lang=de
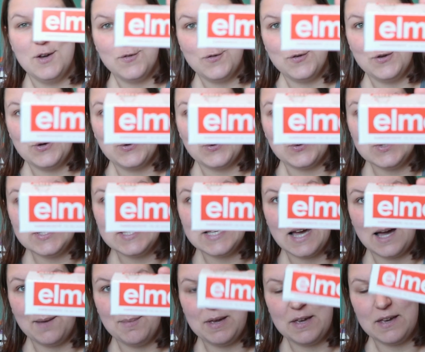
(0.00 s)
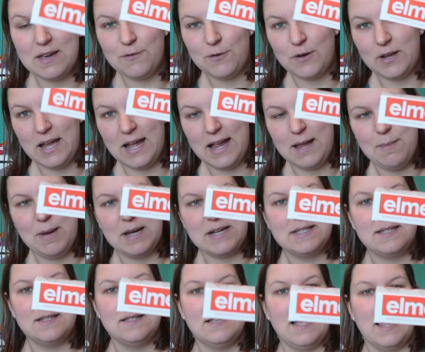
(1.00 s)
Für die große habe ich von
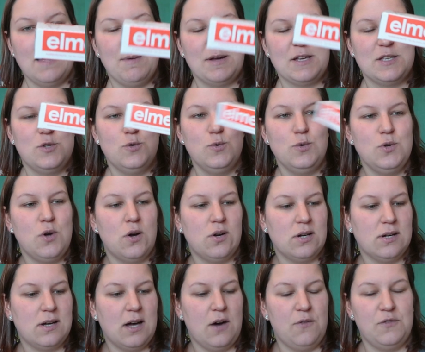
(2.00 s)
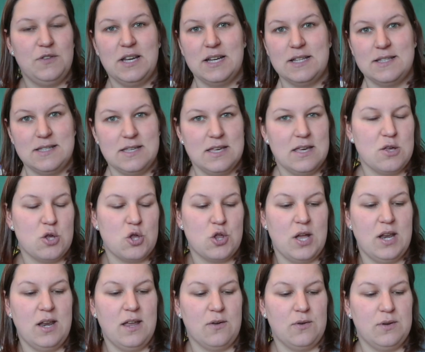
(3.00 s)
Elmex diese Elmex Junior gekauft. Die hat sie
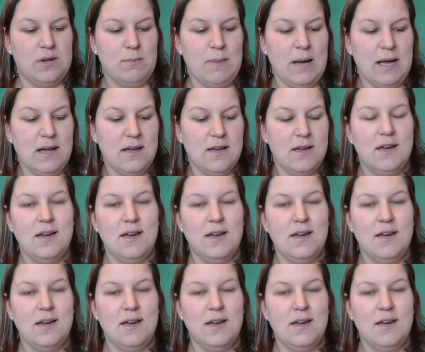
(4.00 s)
ständig und immer.